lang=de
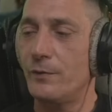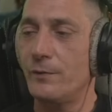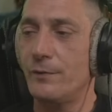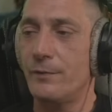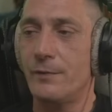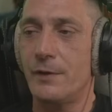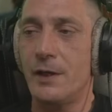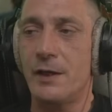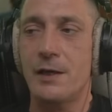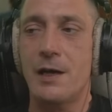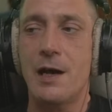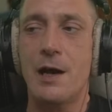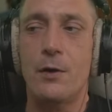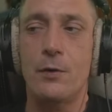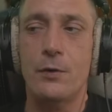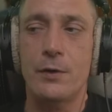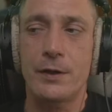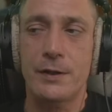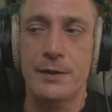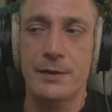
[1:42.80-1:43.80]
Dann
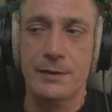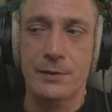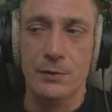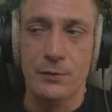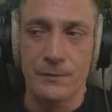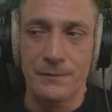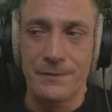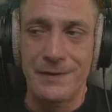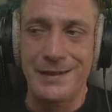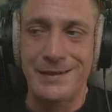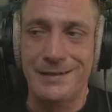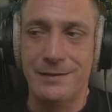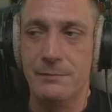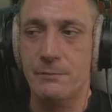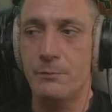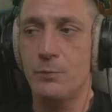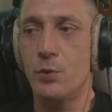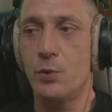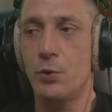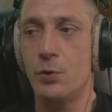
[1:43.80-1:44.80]
rauche ich so, wie es
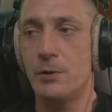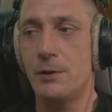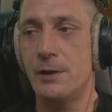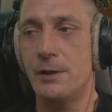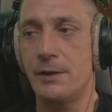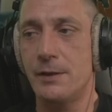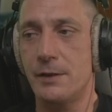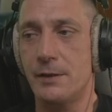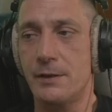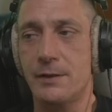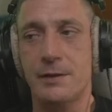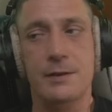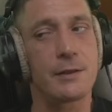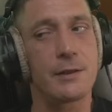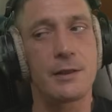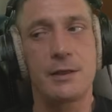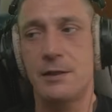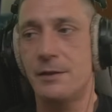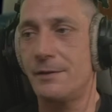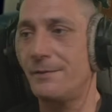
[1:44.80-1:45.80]
möglich ist,
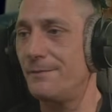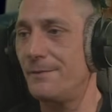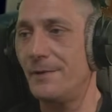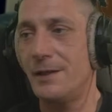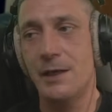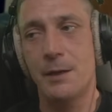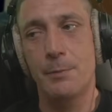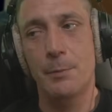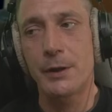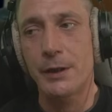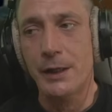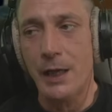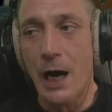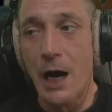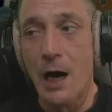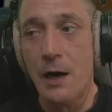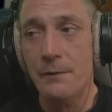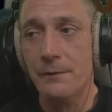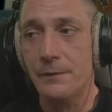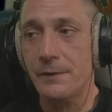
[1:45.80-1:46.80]
nicht wie der
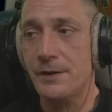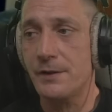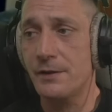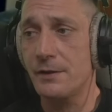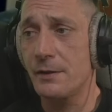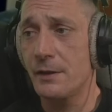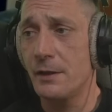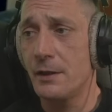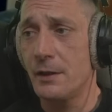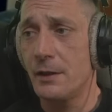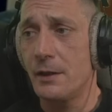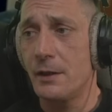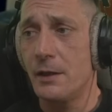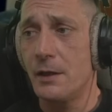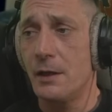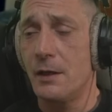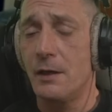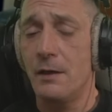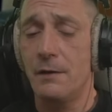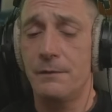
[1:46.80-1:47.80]
Bedarf es
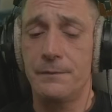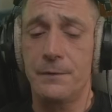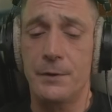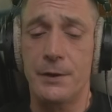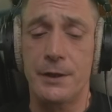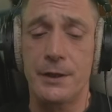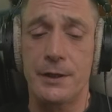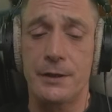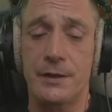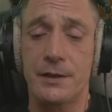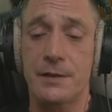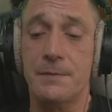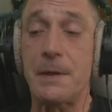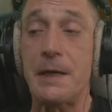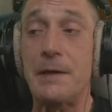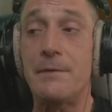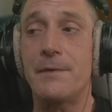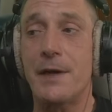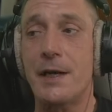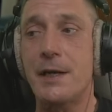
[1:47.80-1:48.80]
erfordert.
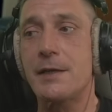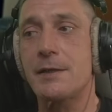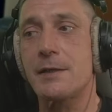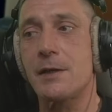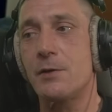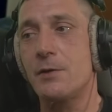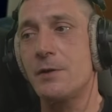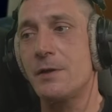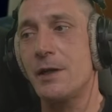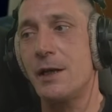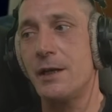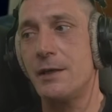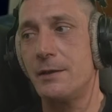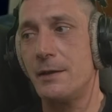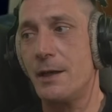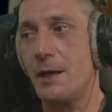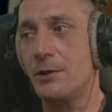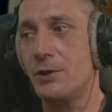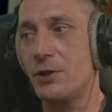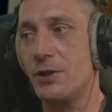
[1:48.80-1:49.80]
Deswegen war das auch ein recht
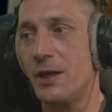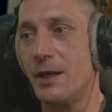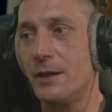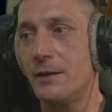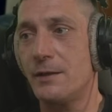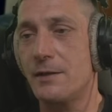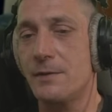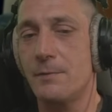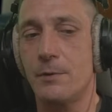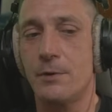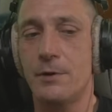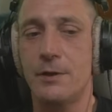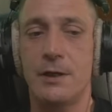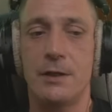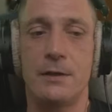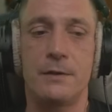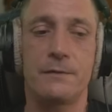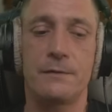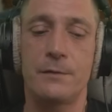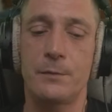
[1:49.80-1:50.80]
anstrengendes
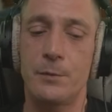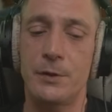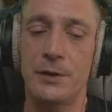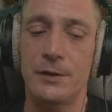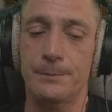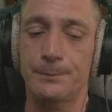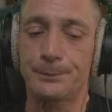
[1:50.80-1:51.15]
Wochenende für mich.